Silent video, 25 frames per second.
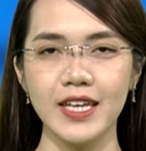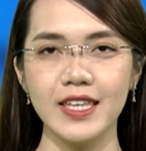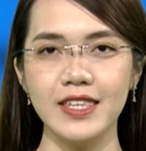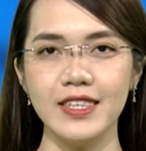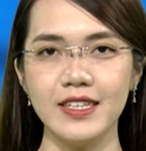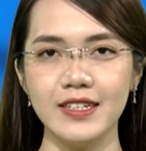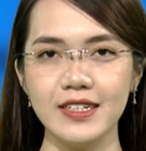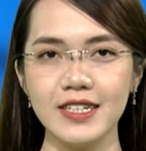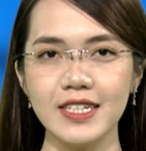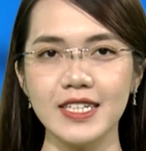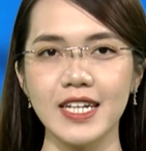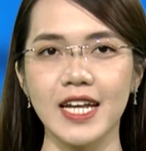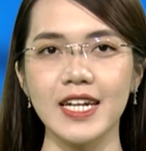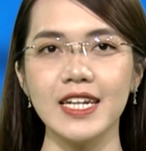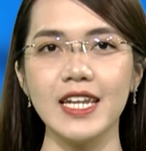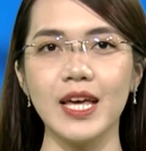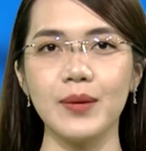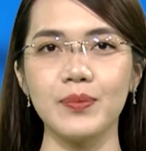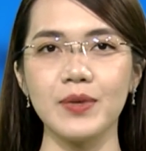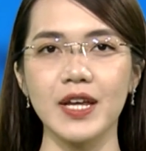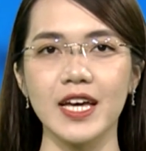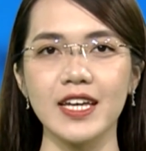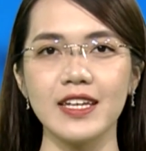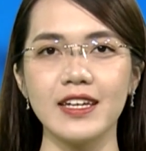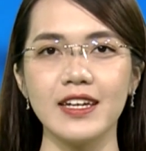Những hình ảnh
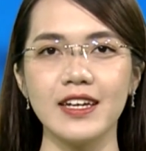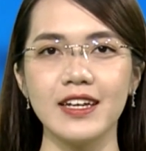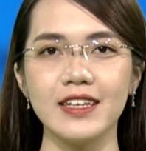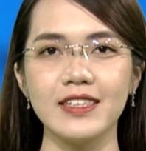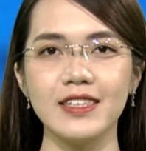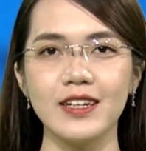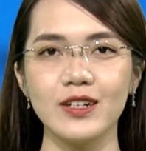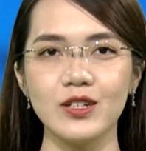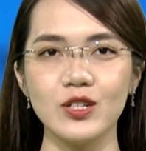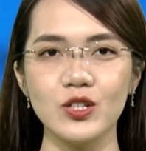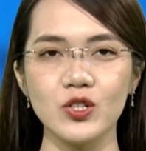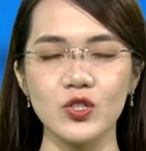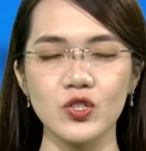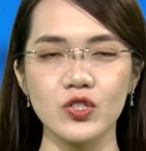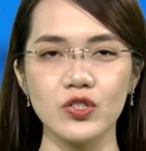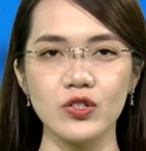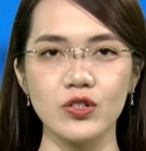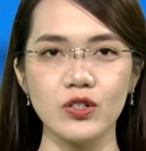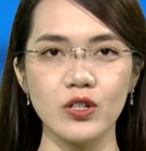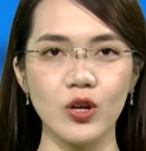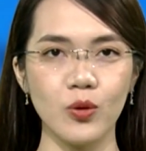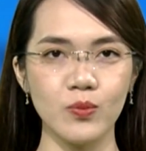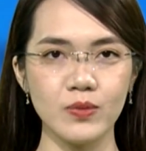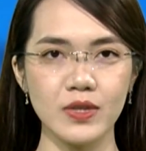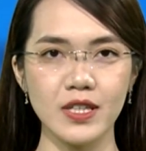đẹp này nhận được sự
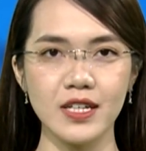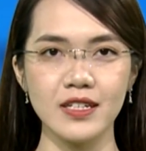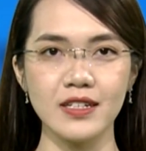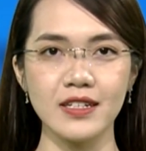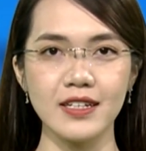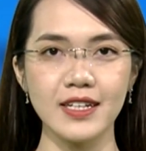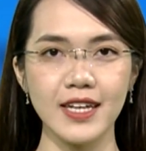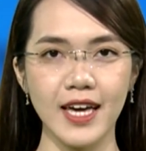đồng tình